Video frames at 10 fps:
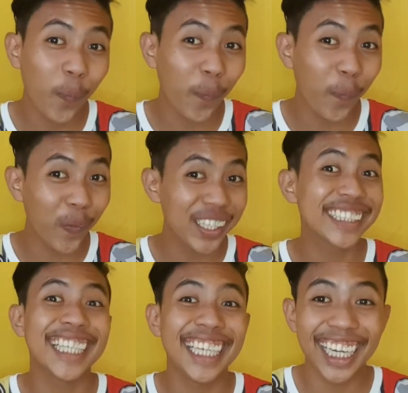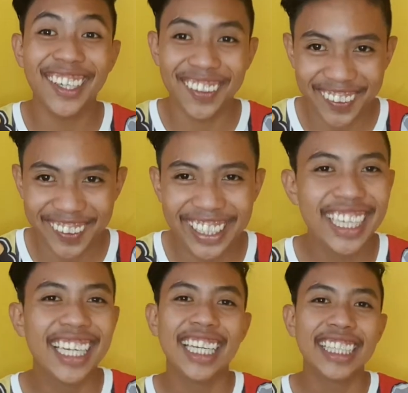Oh, sana all.
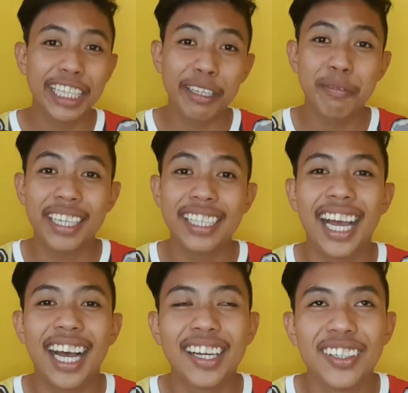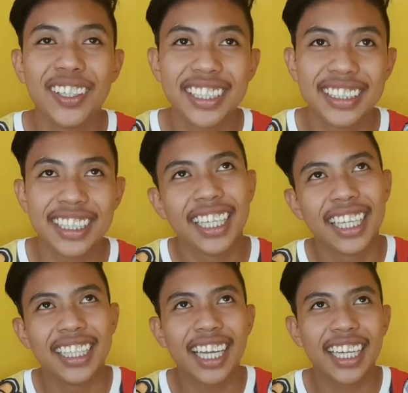Nilibre niya ako. Tapos,
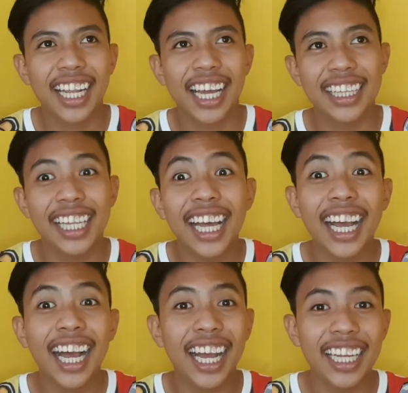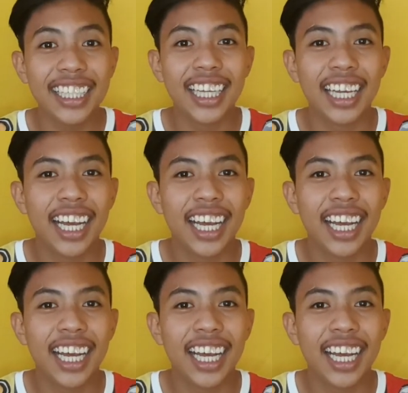naglakad-lakad.